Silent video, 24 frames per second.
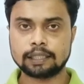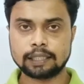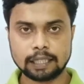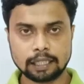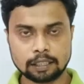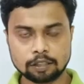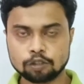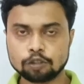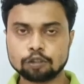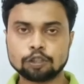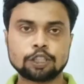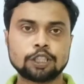
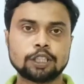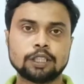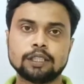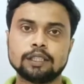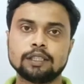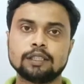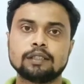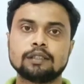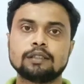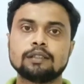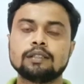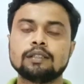
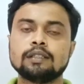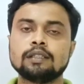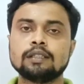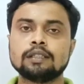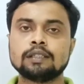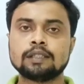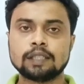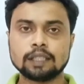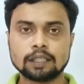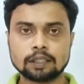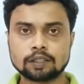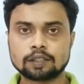গ্র্যাজুয়েশনে
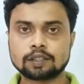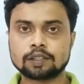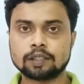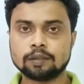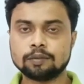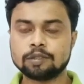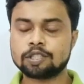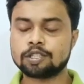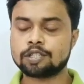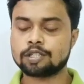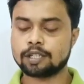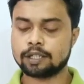সিক্স
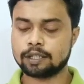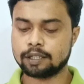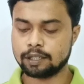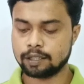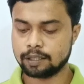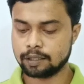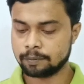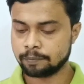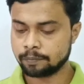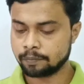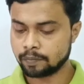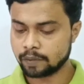সেমিস্টারে
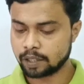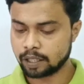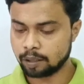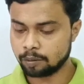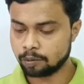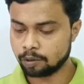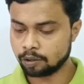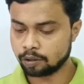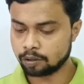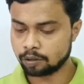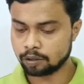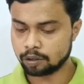
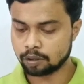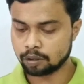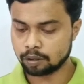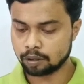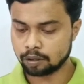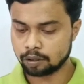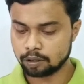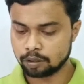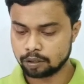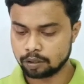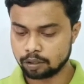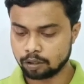এবং
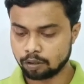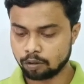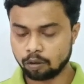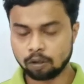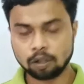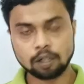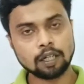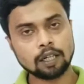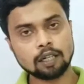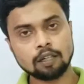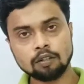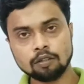
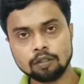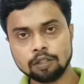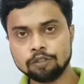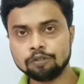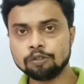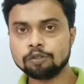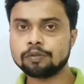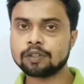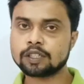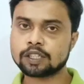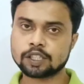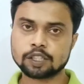অন্যান্য
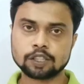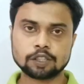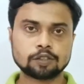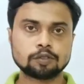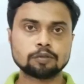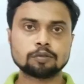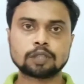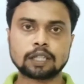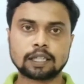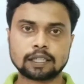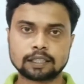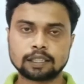
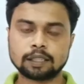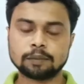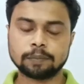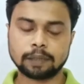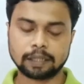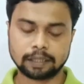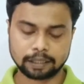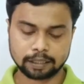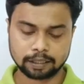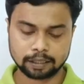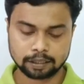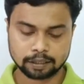ইউনিভার্সিটিতেও থাকতে
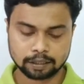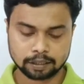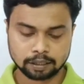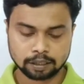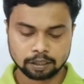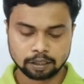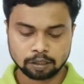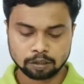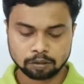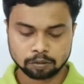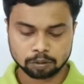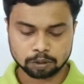পারে
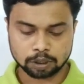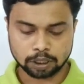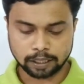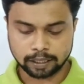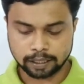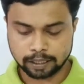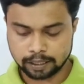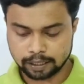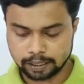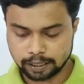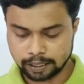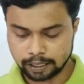তো
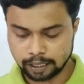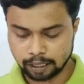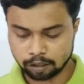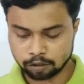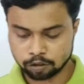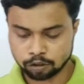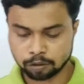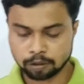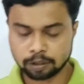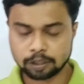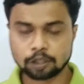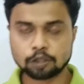যারা এই
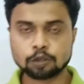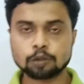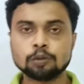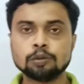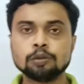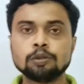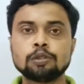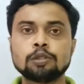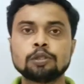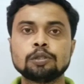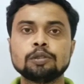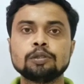আলোচনাটি
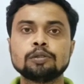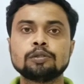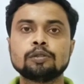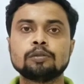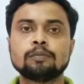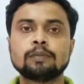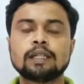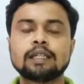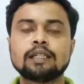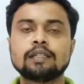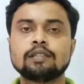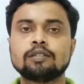শুনছো
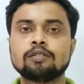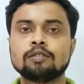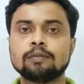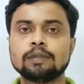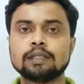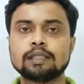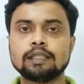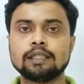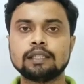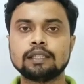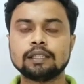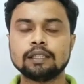তোমরা
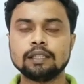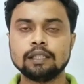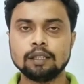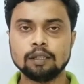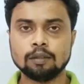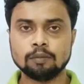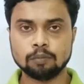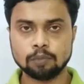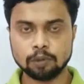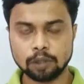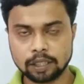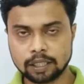তোমাদের
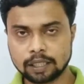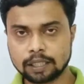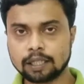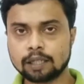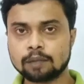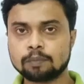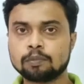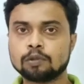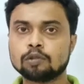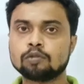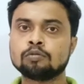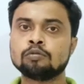
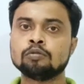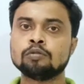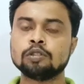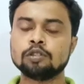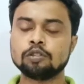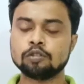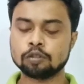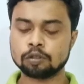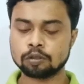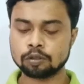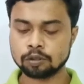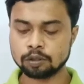পরীক্ষার
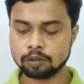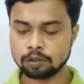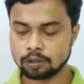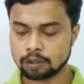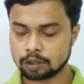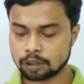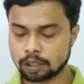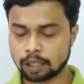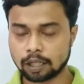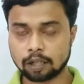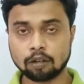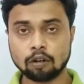প্রস্তুতির জন্য
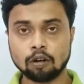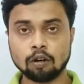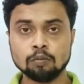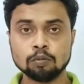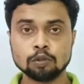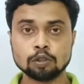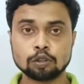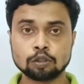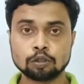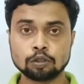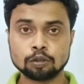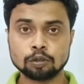তারা
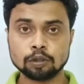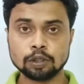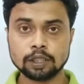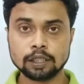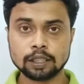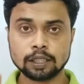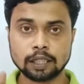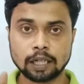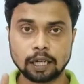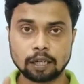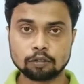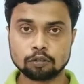অবশ্যই
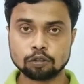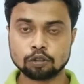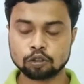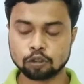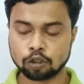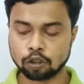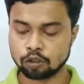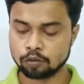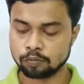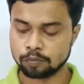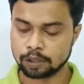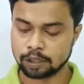কাগজ
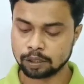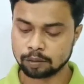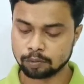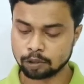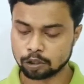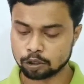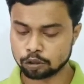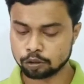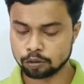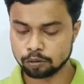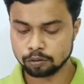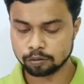কলম নিয়ে
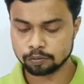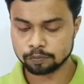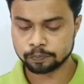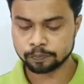বসো